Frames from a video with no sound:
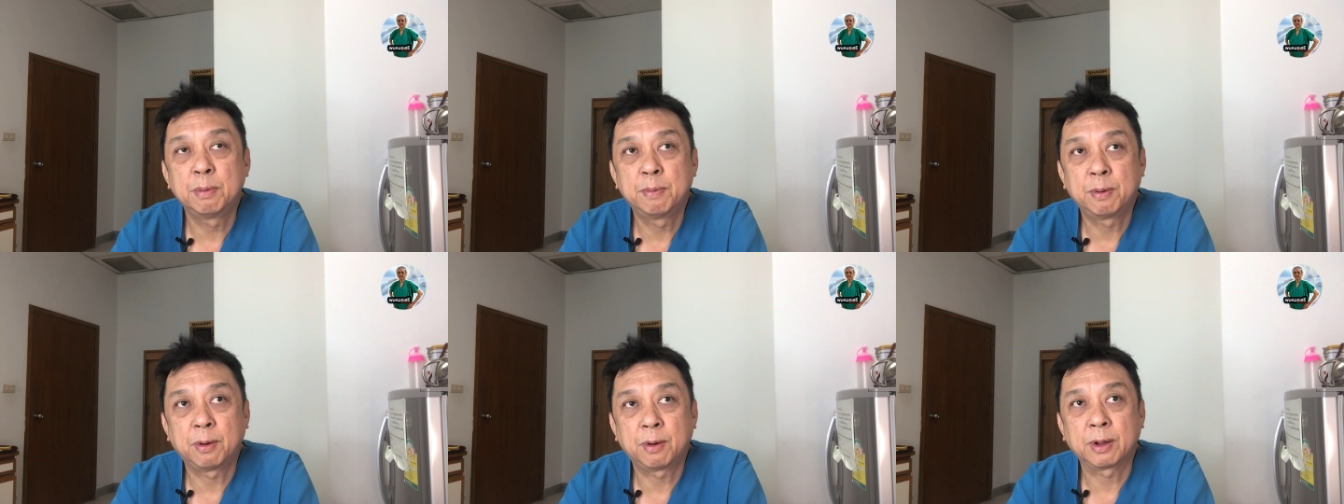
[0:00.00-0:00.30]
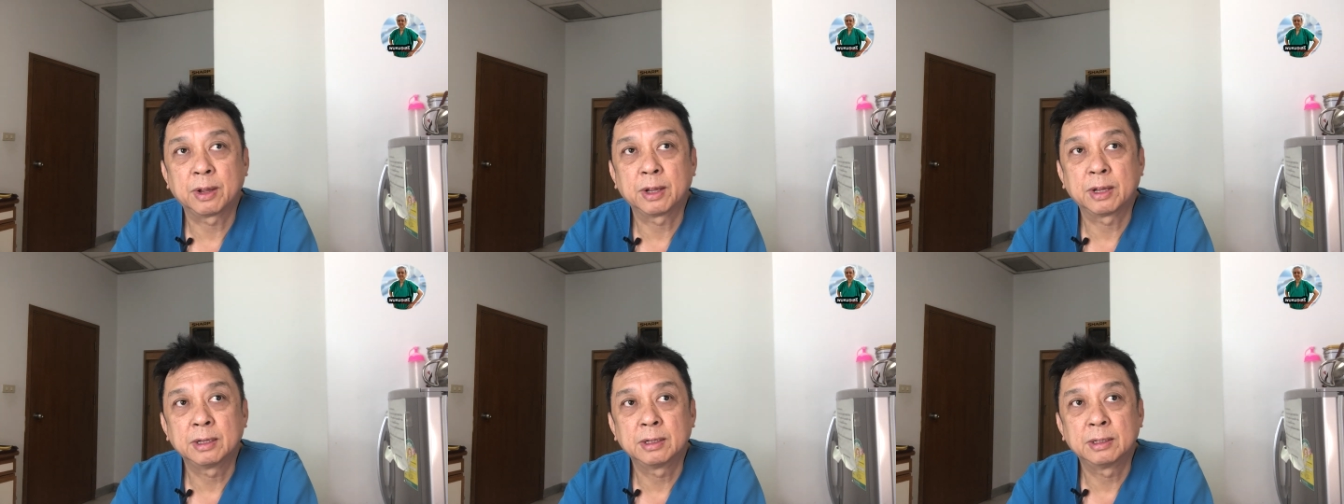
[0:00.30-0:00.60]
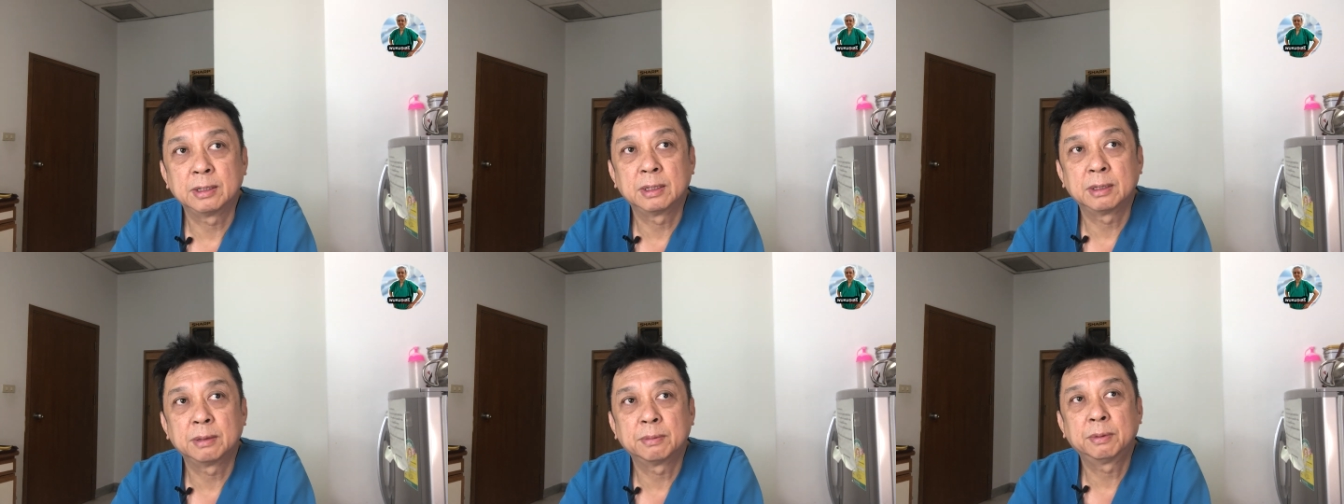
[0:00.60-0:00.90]
บ่อ
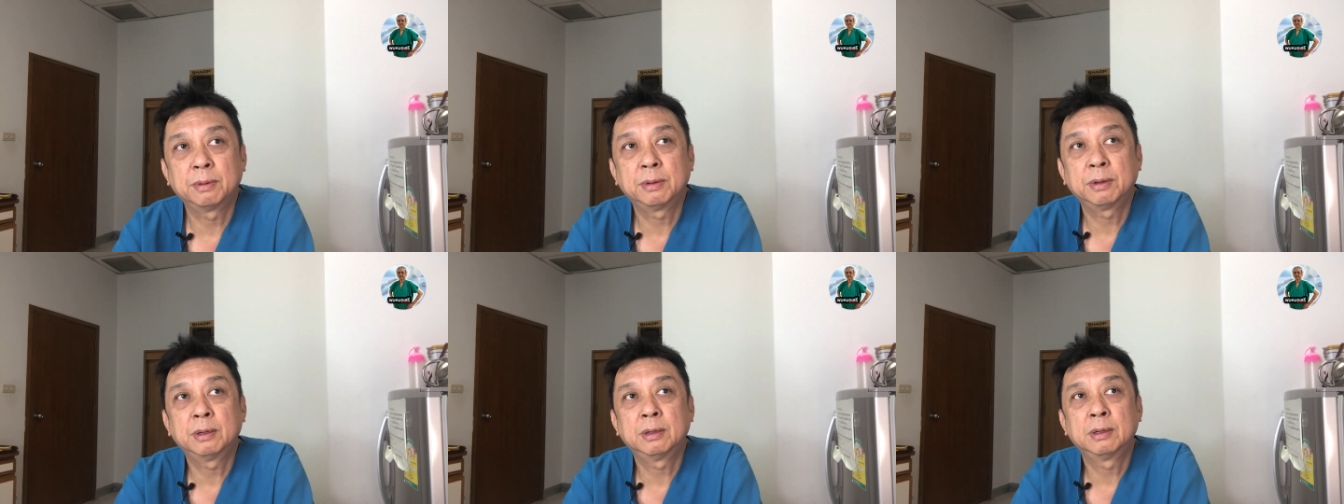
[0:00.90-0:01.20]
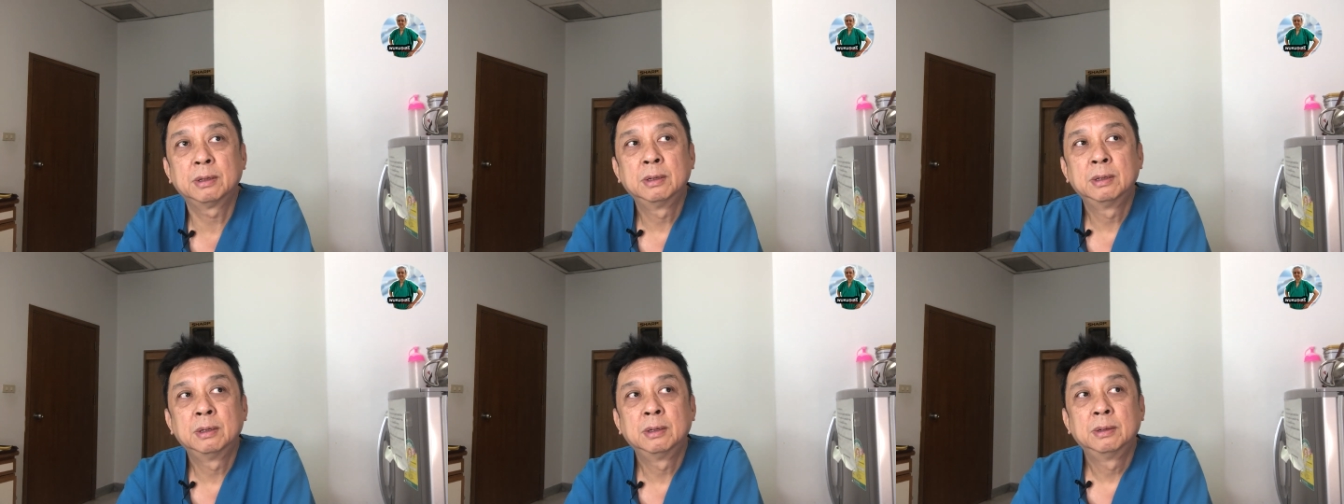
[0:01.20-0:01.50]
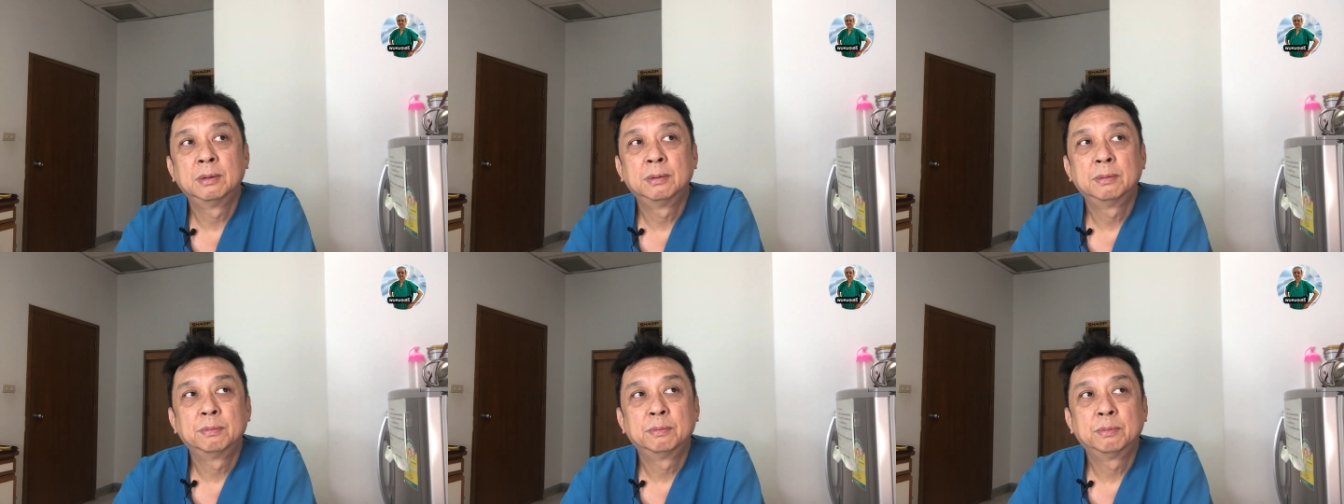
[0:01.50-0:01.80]
ยๆนะเพราะว่า
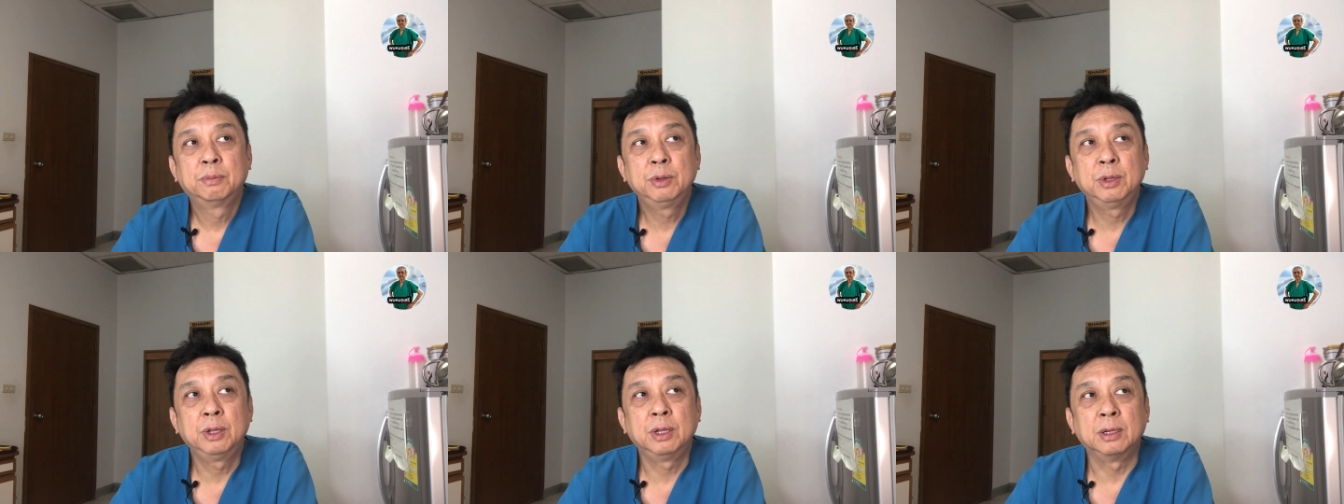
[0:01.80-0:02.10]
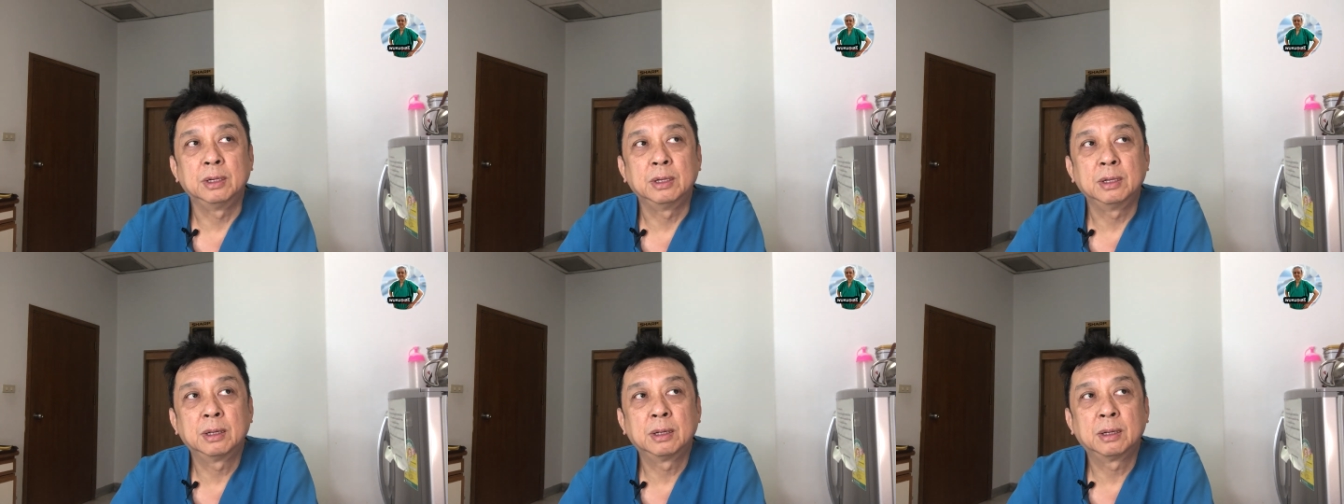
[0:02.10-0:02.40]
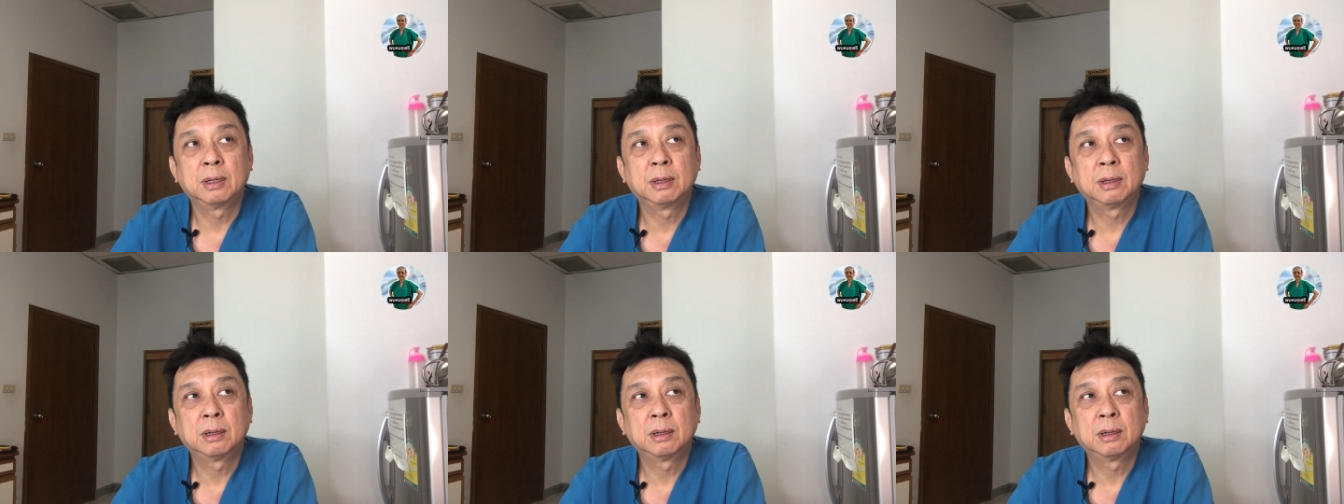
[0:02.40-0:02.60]
ผู้หญิงเนี่ย